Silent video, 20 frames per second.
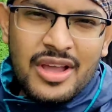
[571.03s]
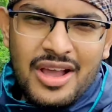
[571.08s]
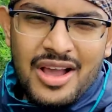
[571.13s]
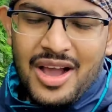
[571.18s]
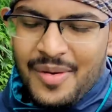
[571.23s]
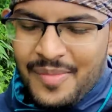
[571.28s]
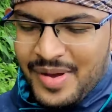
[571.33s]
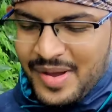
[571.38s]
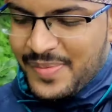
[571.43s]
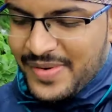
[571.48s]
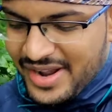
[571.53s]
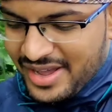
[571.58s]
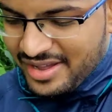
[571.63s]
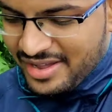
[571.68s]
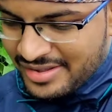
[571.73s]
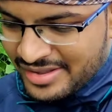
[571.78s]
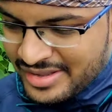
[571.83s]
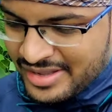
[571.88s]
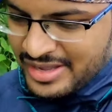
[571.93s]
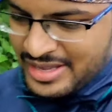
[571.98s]
हम अपना
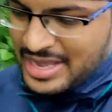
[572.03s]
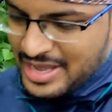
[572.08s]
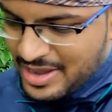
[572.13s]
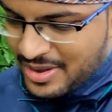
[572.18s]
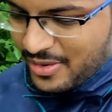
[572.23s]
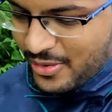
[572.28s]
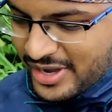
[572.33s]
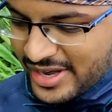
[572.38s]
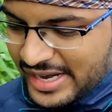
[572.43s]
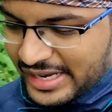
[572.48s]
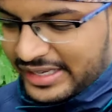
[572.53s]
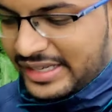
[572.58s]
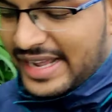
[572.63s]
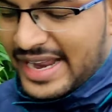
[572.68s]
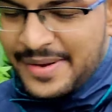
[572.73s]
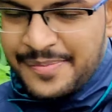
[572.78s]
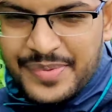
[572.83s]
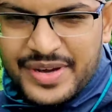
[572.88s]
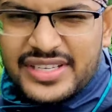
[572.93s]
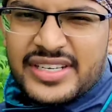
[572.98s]
ओनली
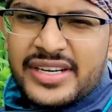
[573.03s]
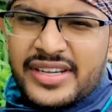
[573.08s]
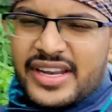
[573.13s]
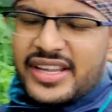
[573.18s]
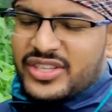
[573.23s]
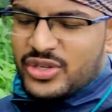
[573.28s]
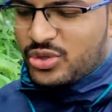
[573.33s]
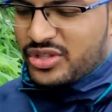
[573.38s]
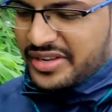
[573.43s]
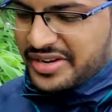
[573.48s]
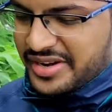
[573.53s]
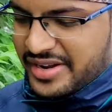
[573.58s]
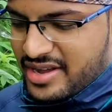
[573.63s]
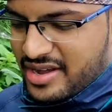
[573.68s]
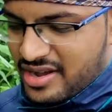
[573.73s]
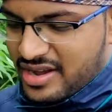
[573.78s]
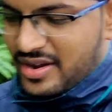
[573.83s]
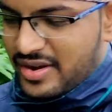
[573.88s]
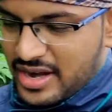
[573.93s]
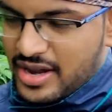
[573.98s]
टेन परसेंट नीचे उतरने का
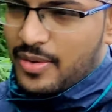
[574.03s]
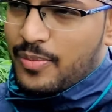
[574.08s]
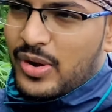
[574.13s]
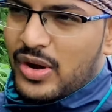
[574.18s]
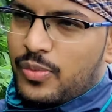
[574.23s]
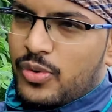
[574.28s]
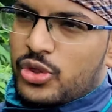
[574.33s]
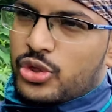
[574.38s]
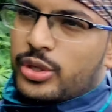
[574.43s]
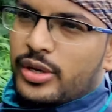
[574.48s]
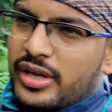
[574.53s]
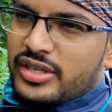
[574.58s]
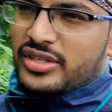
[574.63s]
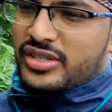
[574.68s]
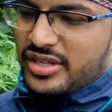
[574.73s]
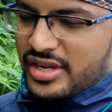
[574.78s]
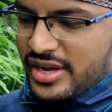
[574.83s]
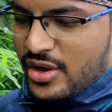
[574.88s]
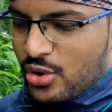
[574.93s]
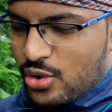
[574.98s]
कर लिए मतलब इतना
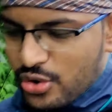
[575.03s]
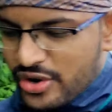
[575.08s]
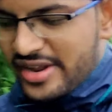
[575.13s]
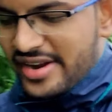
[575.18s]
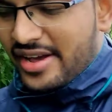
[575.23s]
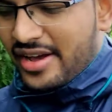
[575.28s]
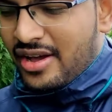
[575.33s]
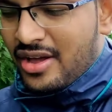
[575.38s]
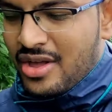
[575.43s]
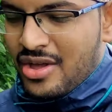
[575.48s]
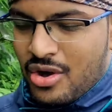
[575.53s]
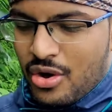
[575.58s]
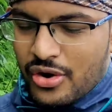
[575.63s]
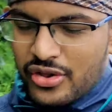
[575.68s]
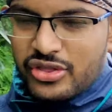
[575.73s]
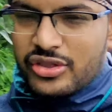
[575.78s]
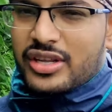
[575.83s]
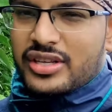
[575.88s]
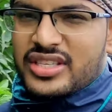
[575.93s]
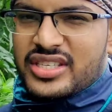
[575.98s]
सही रोड है ना और
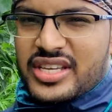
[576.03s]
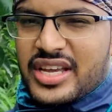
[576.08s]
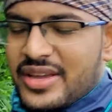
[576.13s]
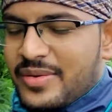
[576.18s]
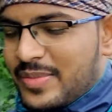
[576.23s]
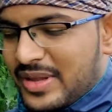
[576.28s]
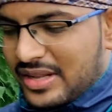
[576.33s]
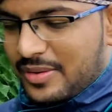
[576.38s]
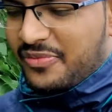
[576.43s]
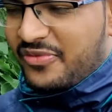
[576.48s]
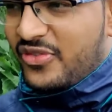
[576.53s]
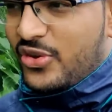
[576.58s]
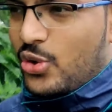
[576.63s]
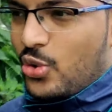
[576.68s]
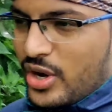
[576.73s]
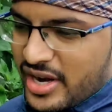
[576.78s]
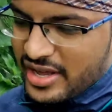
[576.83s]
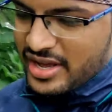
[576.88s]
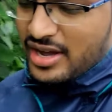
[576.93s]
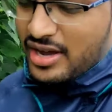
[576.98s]
इतना सही मतलब व्यू
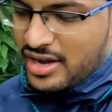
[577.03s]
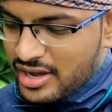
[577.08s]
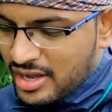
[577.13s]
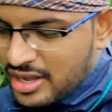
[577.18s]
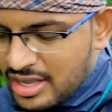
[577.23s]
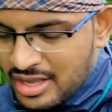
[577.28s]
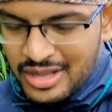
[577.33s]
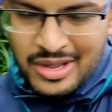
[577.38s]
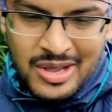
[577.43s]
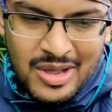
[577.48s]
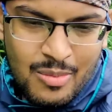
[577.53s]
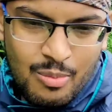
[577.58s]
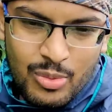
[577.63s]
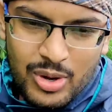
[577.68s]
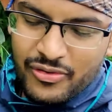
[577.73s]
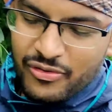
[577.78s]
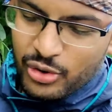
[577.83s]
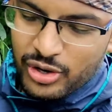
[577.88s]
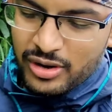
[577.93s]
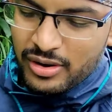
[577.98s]
है ना यहाँ का मतलब
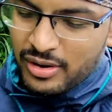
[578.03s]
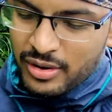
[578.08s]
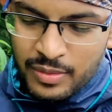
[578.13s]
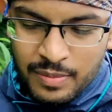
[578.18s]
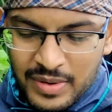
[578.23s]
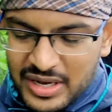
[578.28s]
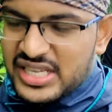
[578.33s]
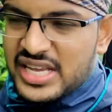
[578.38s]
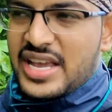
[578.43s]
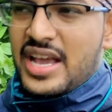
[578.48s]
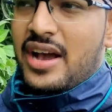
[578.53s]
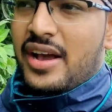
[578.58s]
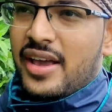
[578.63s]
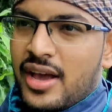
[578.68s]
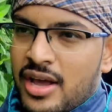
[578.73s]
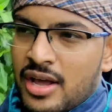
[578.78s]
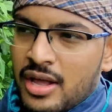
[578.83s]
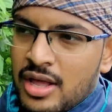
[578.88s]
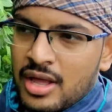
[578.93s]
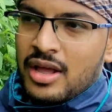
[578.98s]
फुल मज़ा ही आ गया
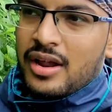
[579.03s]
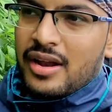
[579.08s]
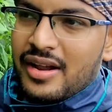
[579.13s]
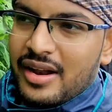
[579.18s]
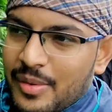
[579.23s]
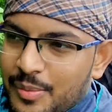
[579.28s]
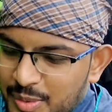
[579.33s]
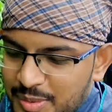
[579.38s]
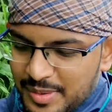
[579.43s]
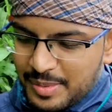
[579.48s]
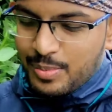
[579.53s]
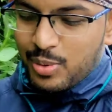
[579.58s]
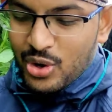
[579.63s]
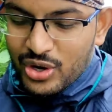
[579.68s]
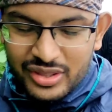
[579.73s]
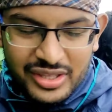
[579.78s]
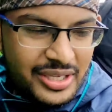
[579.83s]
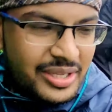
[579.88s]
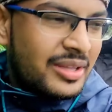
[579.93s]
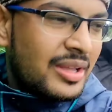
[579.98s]
लेकिन अभी भी
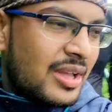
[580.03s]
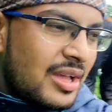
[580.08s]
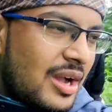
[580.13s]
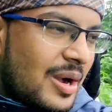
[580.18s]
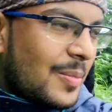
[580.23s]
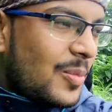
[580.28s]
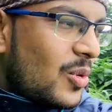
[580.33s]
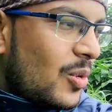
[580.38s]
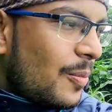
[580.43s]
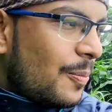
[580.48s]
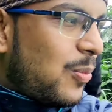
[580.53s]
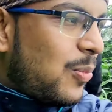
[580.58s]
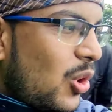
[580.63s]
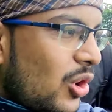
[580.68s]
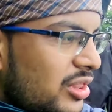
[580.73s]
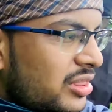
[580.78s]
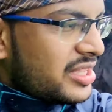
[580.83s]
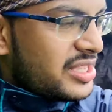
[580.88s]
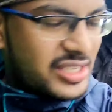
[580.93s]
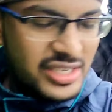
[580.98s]
बहुत हमको
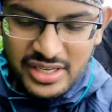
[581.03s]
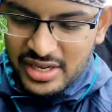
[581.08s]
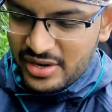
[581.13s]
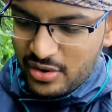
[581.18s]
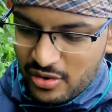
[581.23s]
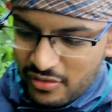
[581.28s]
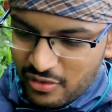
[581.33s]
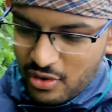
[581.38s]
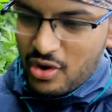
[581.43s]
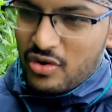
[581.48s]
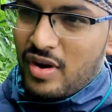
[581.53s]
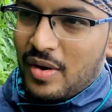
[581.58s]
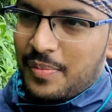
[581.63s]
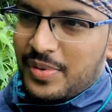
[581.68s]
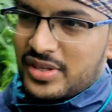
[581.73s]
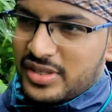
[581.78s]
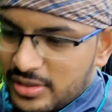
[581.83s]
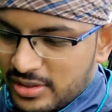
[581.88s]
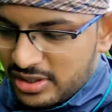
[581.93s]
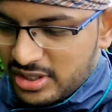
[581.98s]
बहुत नीचे जाना है और फॉग
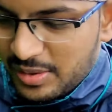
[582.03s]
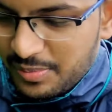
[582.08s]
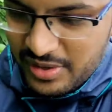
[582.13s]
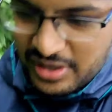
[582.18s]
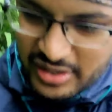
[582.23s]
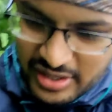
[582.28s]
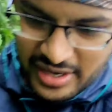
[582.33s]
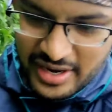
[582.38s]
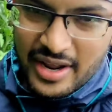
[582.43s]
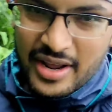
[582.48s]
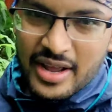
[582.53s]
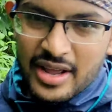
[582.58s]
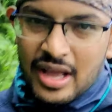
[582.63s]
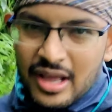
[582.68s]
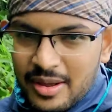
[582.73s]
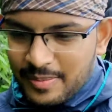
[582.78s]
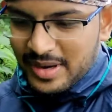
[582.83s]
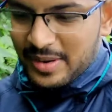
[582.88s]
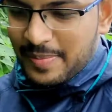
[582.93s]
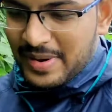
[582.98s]
वापस जमने जा रहा है
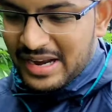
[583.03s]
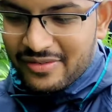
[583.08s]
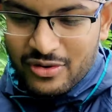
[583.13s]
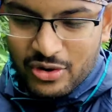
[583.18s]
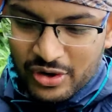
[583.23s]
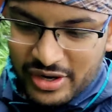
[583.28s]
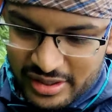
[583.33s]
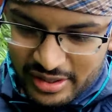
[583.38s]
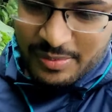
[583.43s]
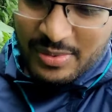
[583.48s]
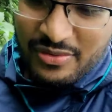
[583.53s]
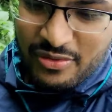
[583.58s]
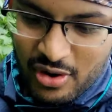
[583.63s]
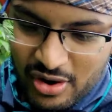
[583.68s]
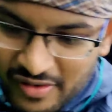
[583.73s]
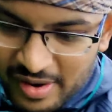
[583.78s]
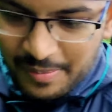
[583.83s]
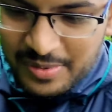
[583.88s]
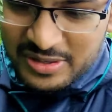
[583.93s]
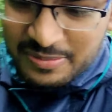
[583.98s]
मतलब पहले फॉग नहीं था अभी फॉग
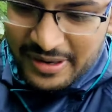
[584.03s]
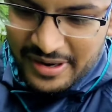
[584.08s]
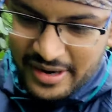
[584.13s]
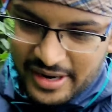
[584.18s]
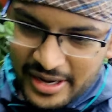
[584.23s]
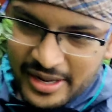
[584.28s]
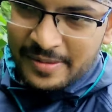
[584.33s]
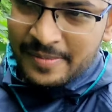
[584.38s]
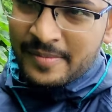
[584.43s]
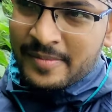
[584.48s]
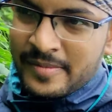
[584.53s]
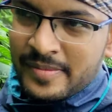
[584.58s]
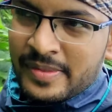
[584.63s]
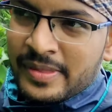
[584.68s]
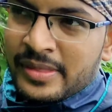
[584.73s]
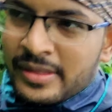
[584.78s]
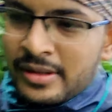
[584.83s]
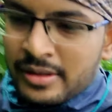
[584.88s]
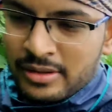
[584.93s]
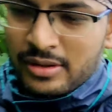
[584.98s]
वापस बढ़ रहा है
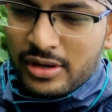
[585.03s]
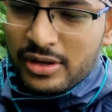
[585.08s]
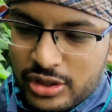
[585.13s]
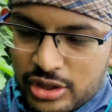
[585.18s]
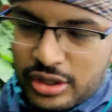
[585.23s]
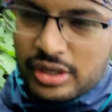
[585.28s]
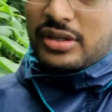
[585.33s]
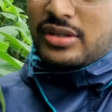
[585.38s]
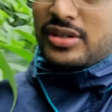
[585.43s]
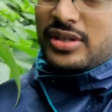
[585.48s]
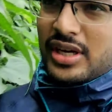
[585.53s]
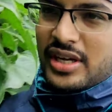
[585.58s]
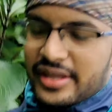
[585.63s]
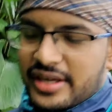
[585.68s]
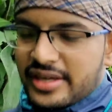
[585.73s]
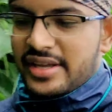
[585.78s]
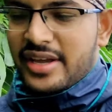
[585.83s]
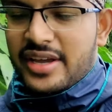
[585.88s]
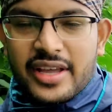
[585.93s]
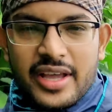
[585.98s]
कितना ज़्यादा
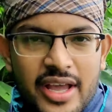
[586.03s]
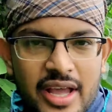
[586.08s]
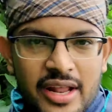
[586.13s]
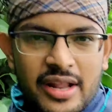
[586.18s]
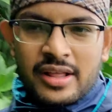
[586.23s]
ये